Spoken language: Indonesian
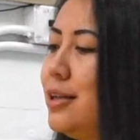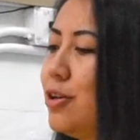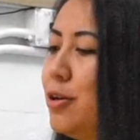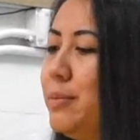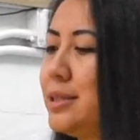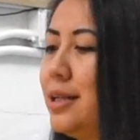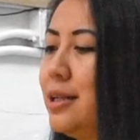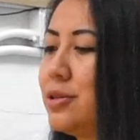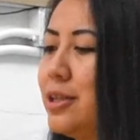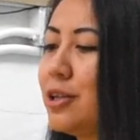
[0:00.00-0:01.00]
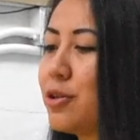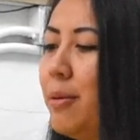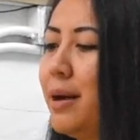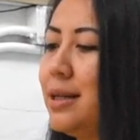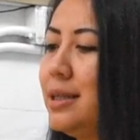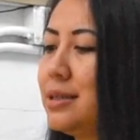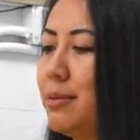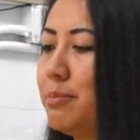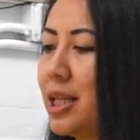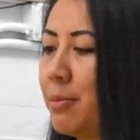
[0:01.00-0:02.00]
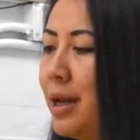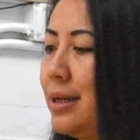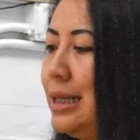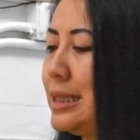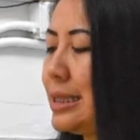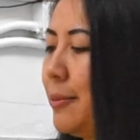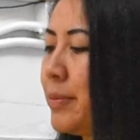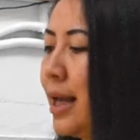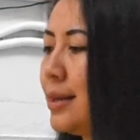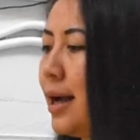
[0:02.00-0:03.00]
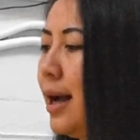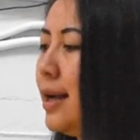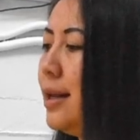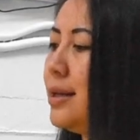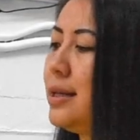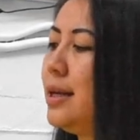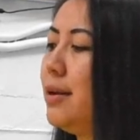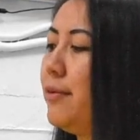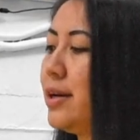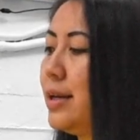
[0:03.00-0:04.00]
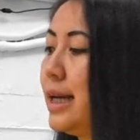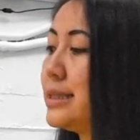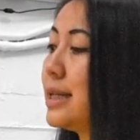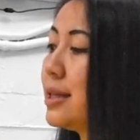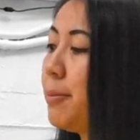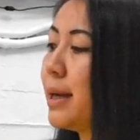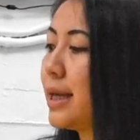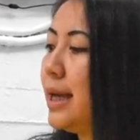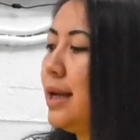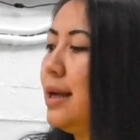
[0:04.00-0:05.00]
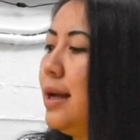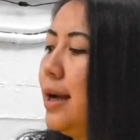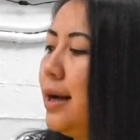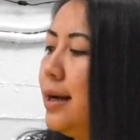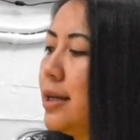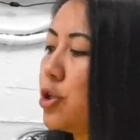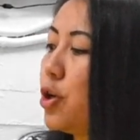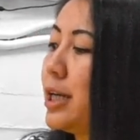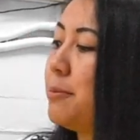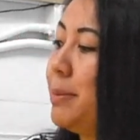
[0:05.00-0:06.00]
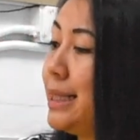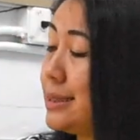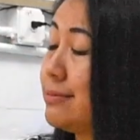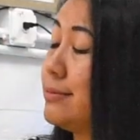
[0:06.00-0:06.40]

Jadi kalau misalnya yang suka manis, termanis, tengah dan ini yang very light. Kita pakai uh, coconut milk.